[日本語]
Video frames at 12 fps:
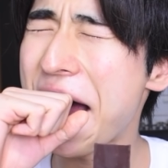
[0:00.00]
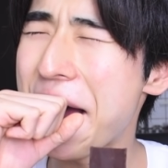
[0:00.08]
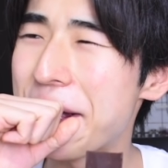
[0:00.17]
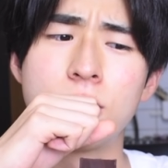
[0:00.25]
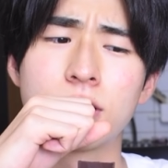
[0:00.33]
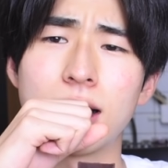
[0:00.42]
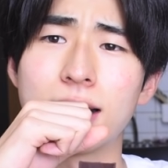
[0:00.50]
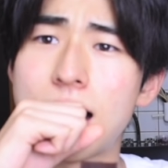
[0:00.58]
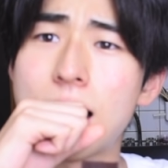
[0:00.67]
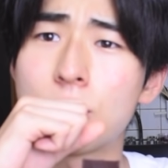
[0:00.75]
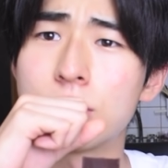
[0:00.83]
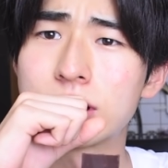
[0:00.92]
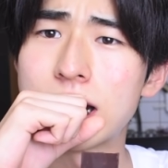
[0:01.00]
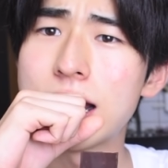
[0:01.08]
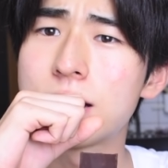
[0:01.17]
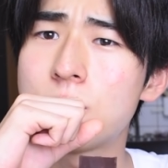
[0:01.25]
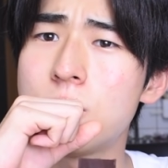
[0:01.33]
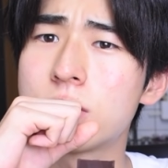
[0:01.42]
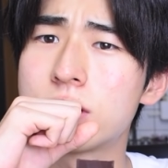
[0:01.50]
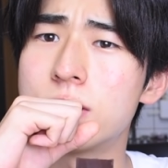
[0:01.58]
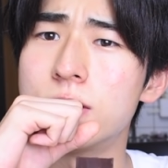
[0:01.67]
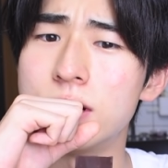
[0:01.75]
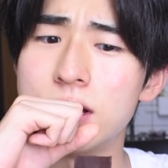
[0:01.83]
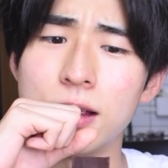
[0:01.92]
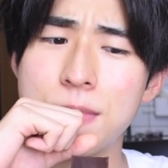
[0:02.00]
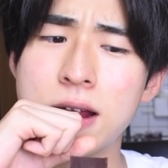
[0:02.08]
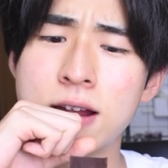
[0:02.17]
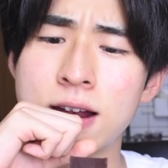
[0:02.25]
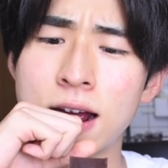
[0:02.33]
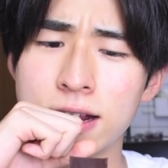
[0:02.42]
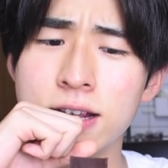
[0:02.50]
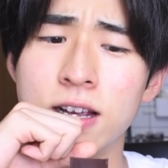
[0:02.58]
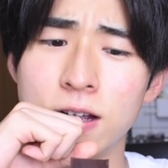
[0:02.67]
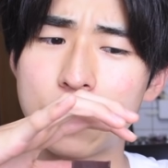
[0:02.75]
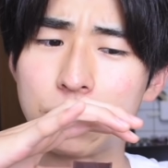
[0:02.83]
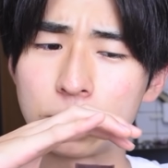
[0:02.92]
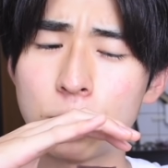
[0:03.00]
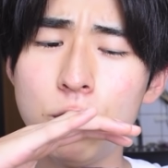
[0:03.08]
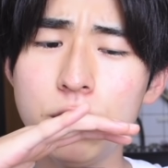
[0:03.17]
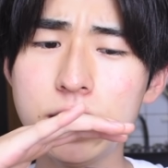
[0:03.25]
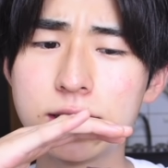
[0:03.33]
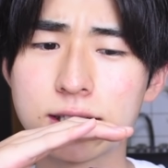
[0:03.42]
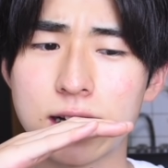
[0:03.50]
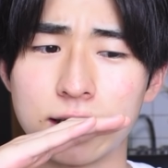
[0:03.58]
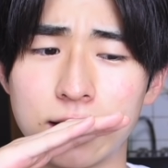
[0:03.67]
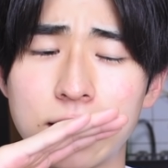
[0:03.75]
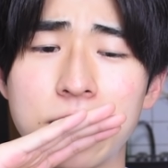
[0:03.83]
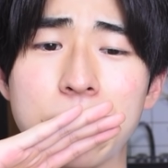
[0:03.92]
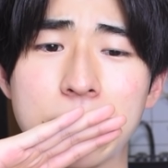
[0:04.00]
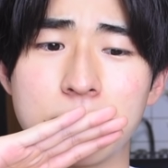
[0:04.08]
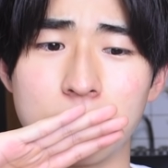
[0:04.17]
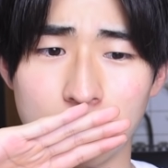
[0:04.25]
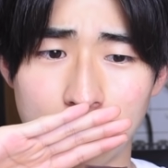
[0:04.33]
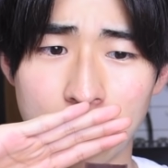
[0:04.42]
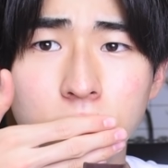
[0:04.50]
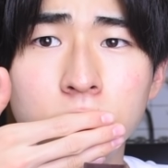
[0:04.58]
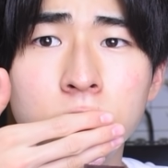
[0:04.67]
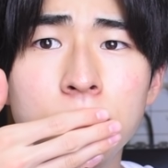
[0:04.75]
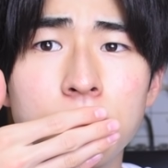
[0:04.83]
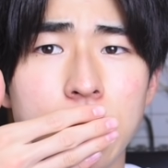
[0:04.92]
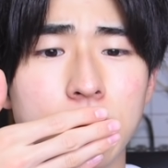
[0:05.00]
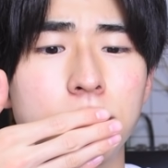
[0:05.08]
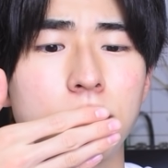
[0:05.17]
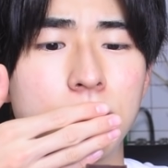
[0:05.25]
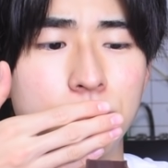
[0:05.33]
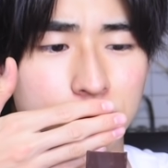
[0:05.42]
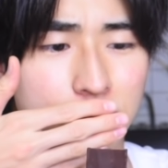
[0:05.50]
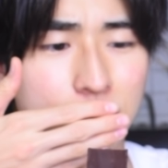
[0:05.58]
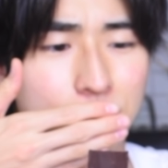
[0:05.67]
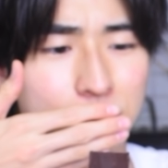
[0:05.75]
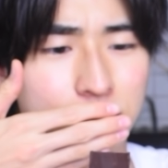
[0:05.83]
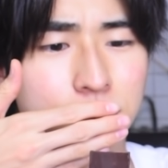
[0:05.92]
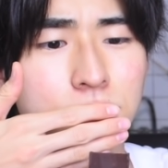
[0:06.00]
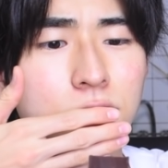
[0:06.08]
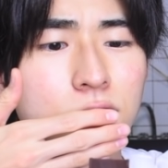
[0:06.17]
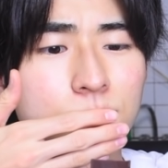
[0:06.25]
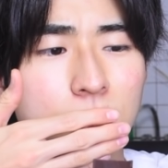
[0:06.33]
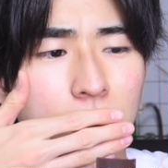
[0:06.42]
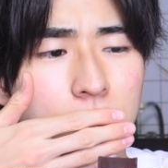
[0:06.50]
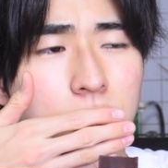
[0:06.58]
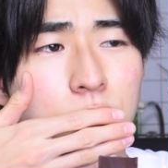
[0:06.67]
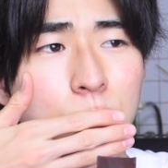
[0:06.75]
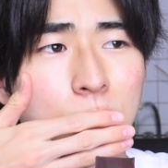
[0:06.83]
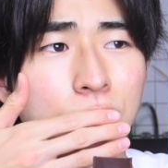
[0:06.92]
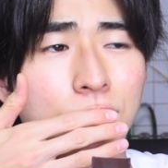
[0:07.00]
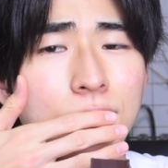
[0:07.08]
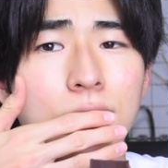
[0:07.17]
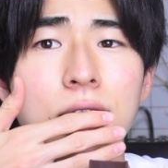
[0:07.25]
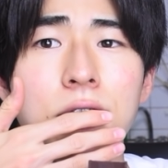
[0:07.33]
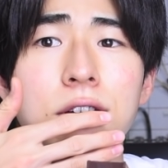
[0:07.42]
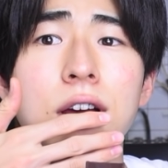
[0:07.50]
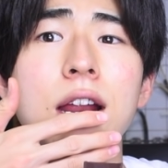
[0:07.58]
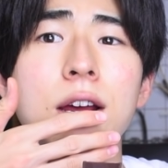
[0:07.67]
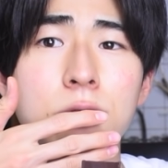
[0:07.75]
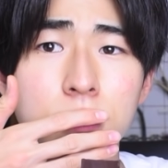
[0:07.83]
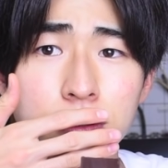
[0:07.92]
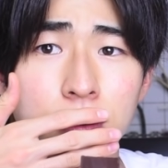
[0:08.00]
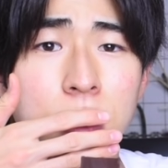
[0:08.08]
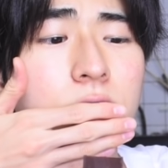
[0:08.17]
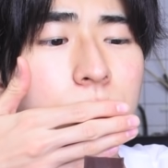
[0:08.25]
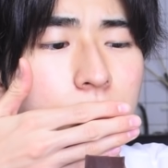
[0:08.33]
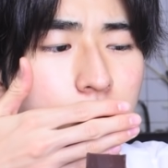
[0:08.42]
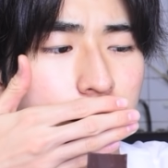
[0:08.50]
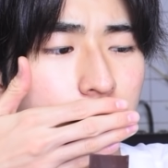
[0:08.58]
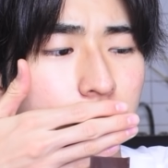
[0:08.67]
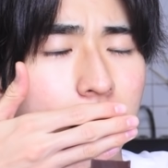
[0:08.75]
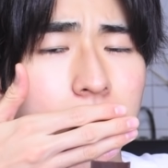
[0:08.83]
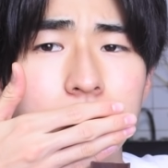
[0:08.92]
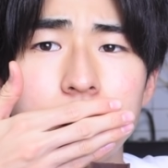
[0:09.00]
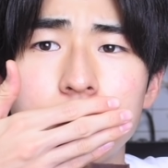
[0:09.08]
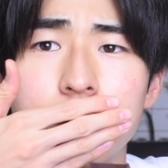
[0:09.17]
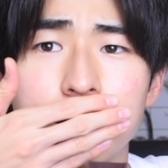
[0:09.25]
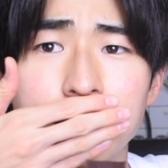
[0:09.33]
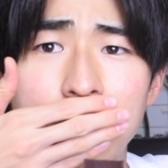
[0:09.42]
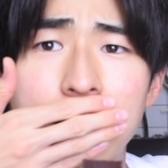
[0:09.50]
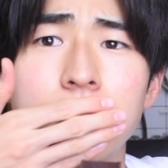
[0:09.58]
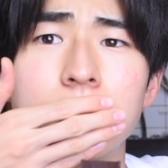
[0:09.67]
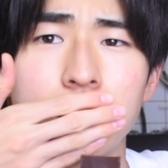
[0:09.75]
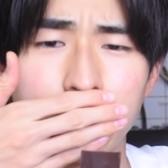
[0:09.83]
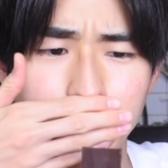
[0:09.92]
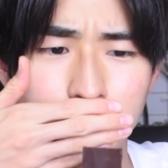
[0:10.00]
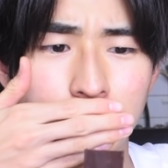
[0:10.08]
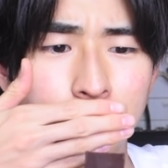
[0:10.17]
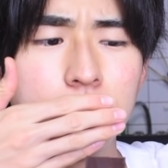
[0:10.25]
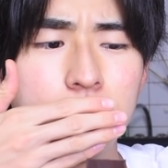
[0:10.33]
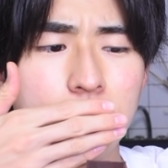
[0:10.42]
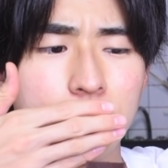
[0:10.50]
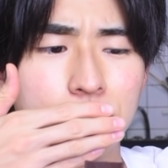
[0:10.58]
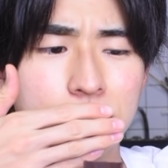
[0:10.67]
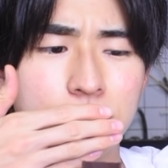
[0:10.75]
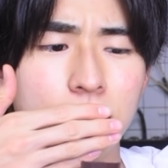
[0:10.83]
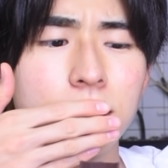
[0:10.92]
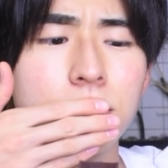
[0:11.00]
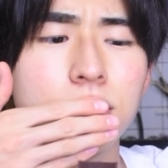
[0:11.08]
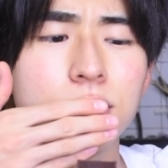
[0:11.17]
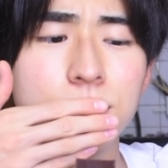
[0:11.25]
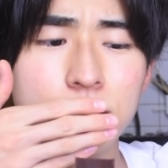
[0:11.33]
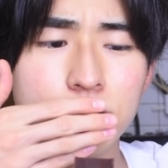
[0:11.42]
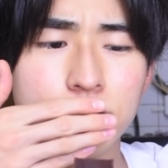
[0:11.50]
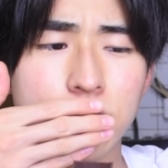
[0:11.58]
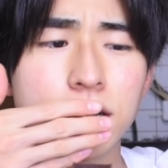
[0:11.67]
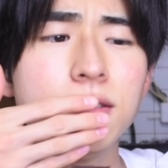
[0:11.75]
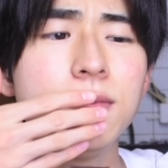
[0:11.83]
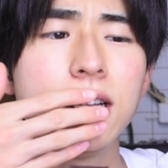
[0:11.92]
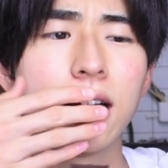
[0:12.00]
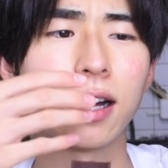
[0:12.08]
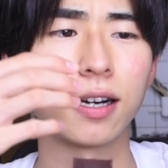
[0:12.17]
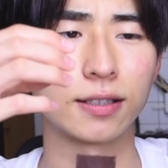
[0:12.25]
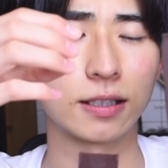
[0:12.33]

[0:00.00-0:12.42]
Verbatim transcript: 今回過去最高級にみんないいやっぱ統一感出てますよね運動会とかでもさやっぱ白組赤組って分かれるからこそチームとしても団結力生まれるじゃないですかこいつらやっぱ茶色組茶組だから